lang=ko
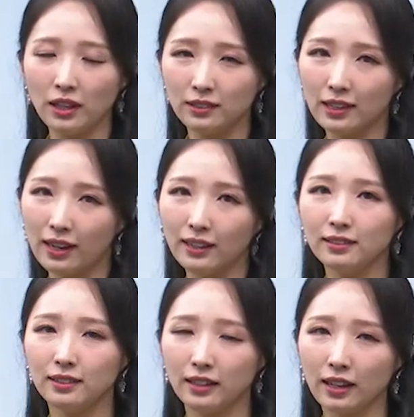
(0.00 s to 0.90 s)
이제
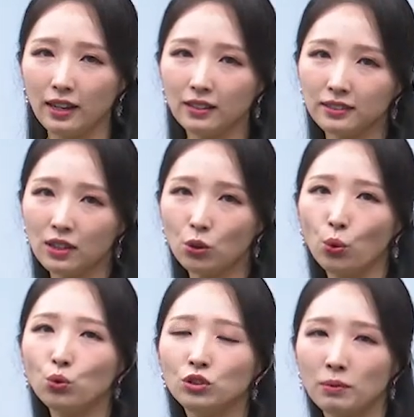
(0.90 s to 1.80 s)
아이들에게 항상
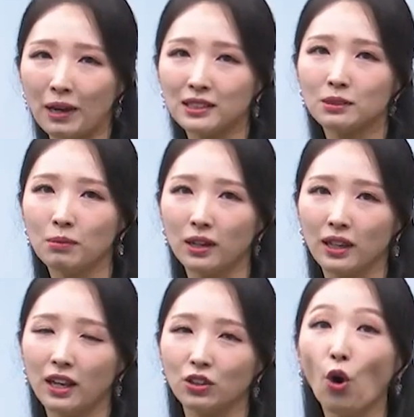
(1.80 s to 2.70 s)
교훈을
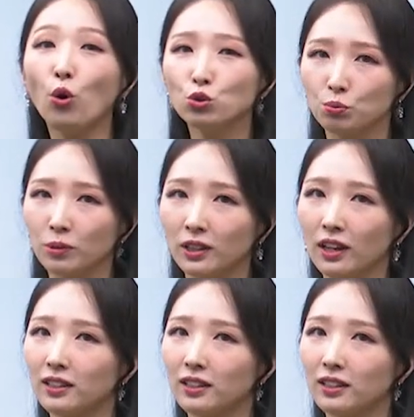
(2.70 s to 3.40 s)
마지막에 넣어줍니다.